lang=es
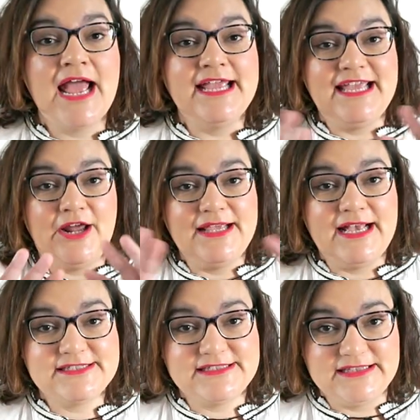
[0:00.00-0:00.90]
Y ahora
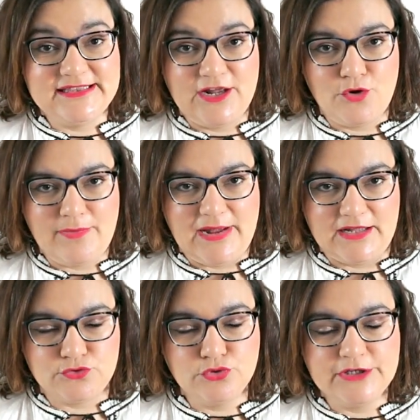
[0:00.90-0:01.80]
ya sin daros más
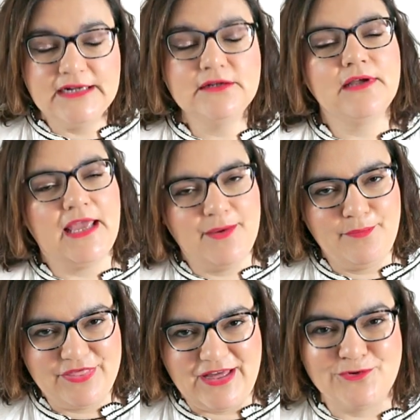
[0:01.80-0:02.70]
la turra,
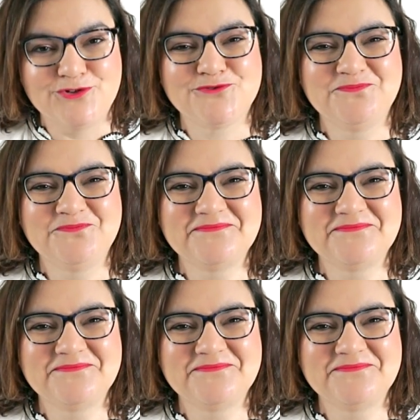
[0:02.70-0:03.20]
empezamos.